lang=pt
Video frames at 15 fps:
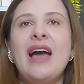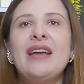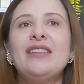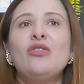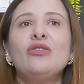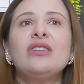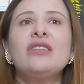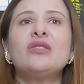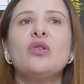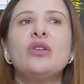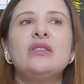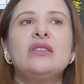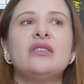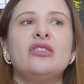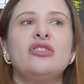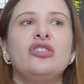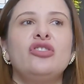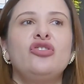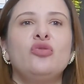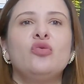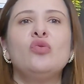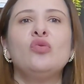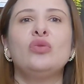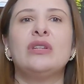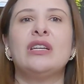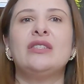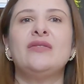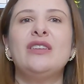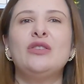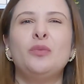Aí tem outras coisas que a gente
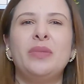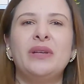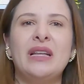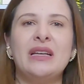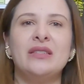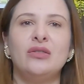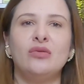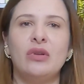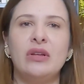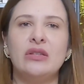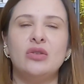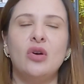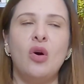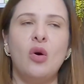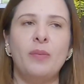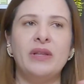usa, às vezes um pedacinho do lençol,